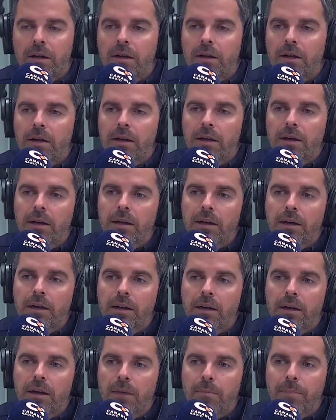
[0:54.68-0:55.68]

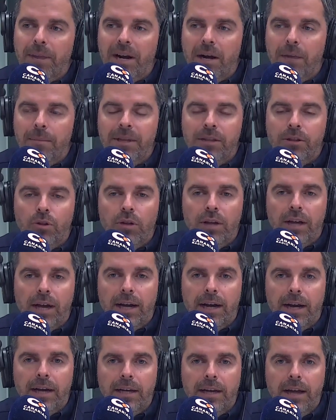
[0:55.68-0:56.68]
en el Parlamento de
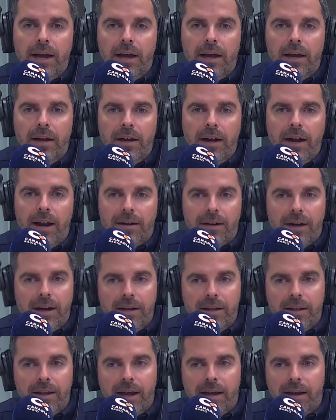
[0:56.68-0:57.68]
Canarias, la
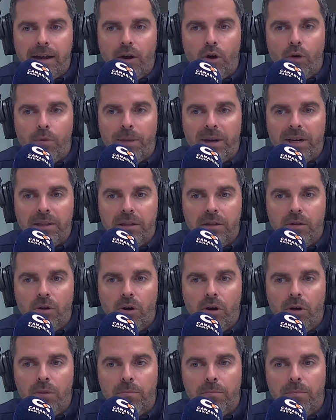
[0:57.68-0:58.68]
realidad es que los
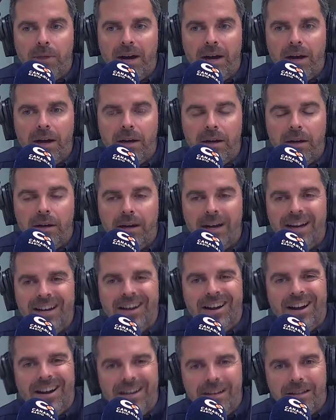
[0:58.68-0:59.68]
partidos más
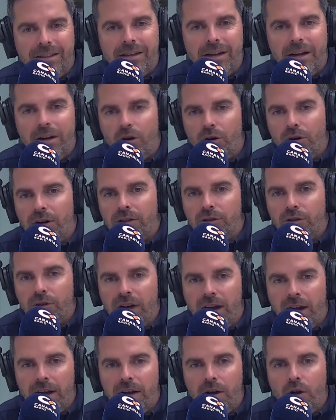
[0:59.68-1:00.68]
generalistas, los
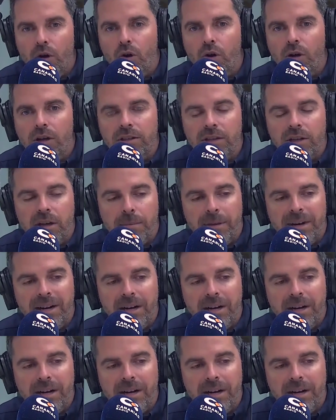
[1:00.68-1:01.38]
nacionales o los que se llaman